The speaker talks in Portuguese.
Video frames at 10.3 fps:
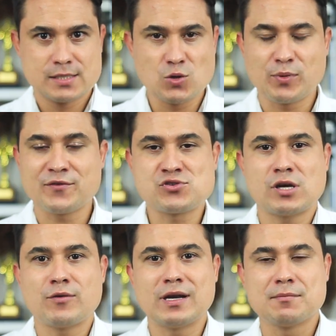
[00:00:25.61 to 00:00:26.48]
Se o
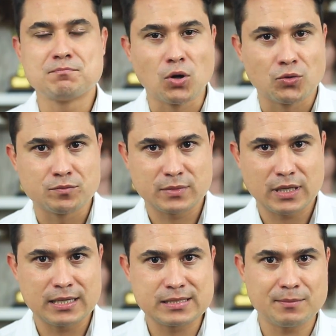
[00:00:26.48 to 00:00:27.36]
profissional ele é bom,
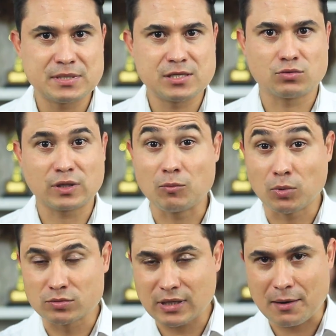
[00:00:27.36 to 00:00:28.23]
ele sabe executar um
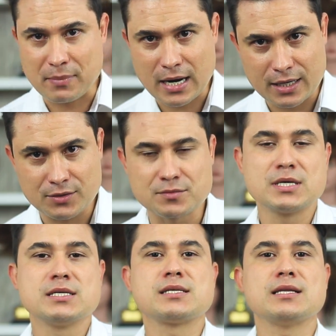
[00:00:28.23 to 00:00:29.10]
bom trabalho,
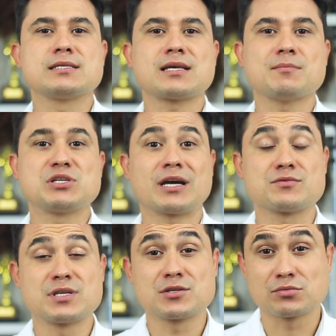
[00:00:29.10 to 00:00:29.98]
se ele sabe chegar
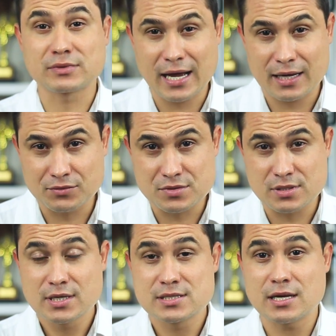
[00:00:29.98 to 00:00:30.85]
nos
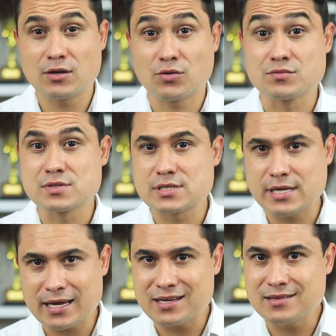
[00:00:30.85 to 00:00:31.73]
resultados, se ele
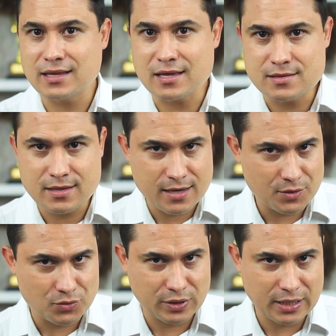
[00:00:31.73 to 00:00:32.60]
consegue
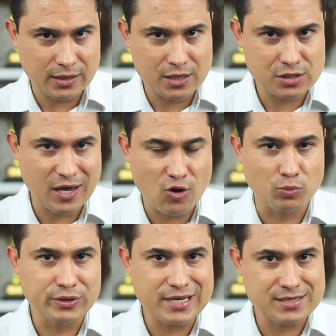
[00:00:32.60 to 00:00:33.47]
entender o que a cliente tem
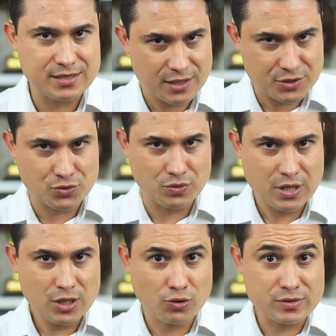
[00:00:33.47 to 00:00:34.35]
como desejo
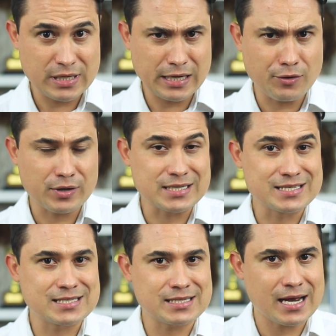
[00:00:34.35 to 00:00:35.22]
e consegue
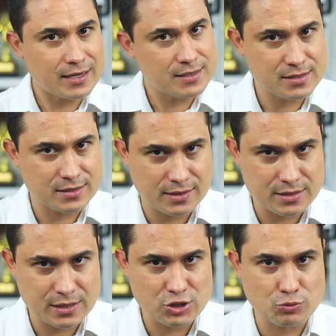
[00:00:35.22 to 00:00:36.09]
alcançar esse
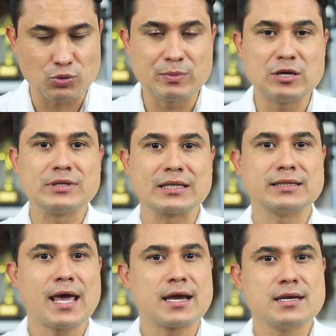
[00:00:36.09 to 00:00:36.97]
desejo por meio da
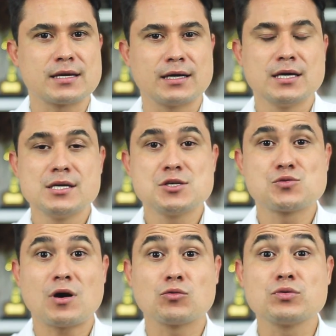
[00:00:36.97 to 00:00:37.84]
técnica,
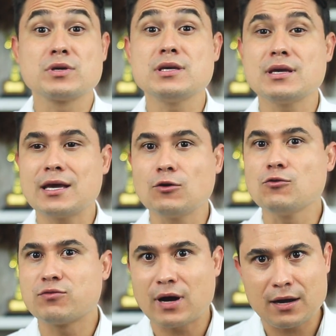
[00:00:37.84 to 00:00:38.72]
isso é algo que é
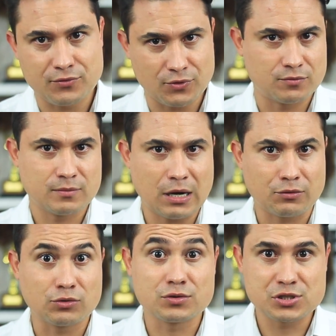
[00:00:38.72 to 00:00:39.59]
louvável, é
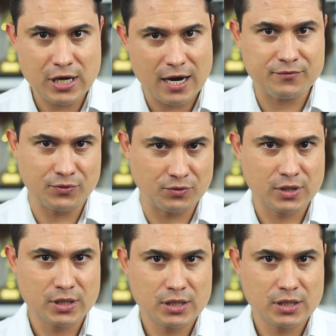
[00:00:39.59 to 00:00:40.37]
algo elogiável.